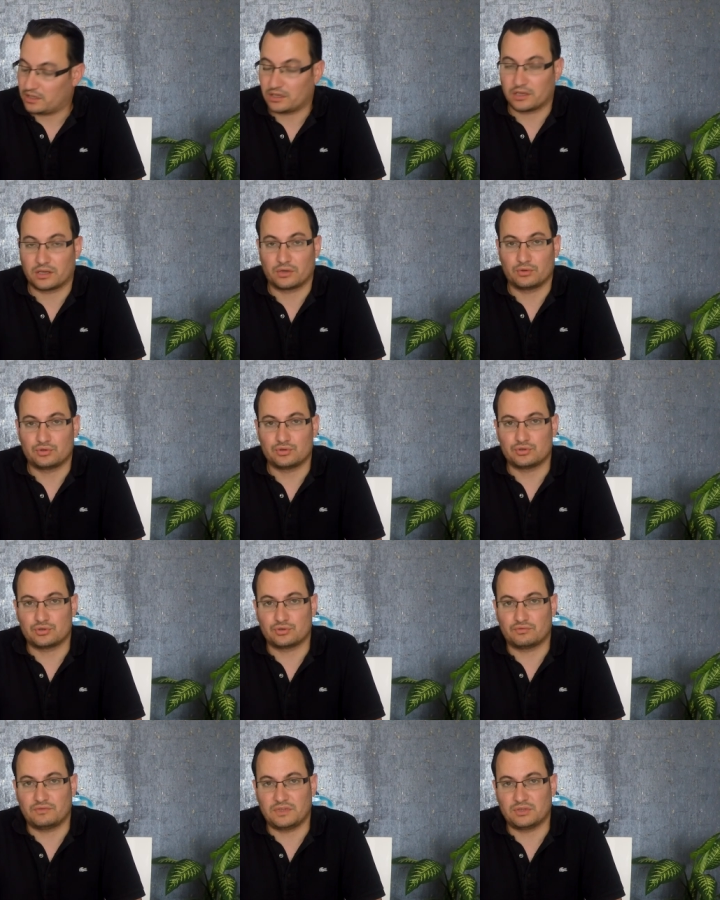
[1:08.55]
E,
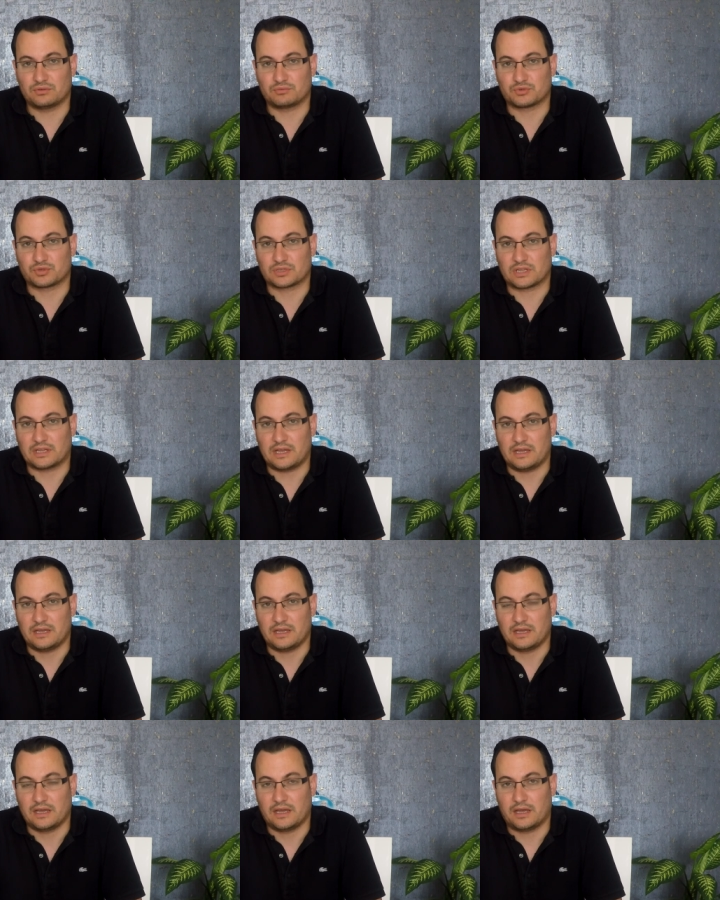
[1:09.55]
üçüncü videomuzda
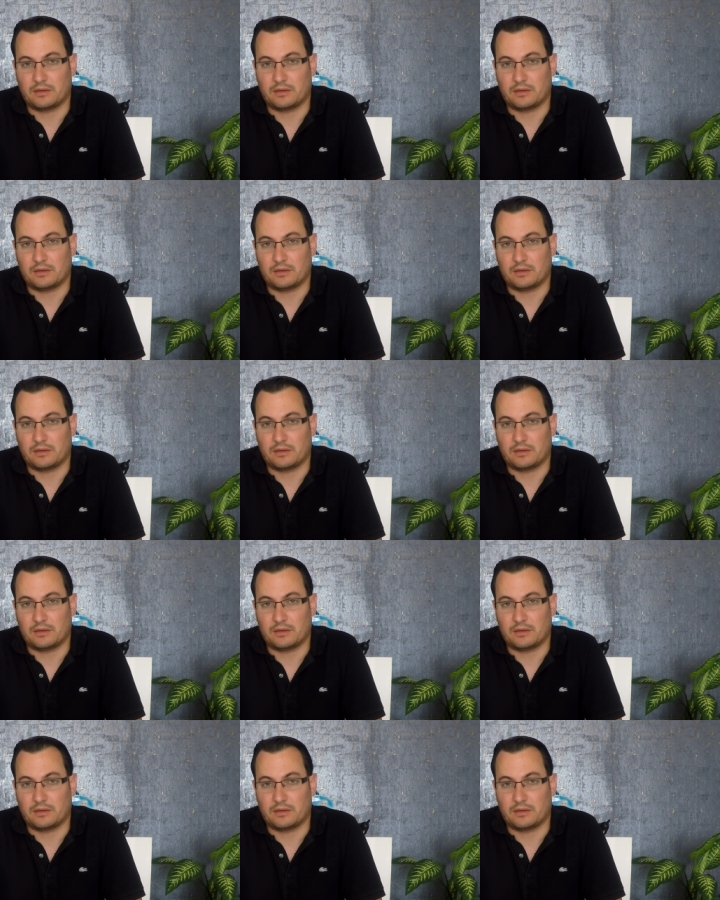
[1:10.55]
da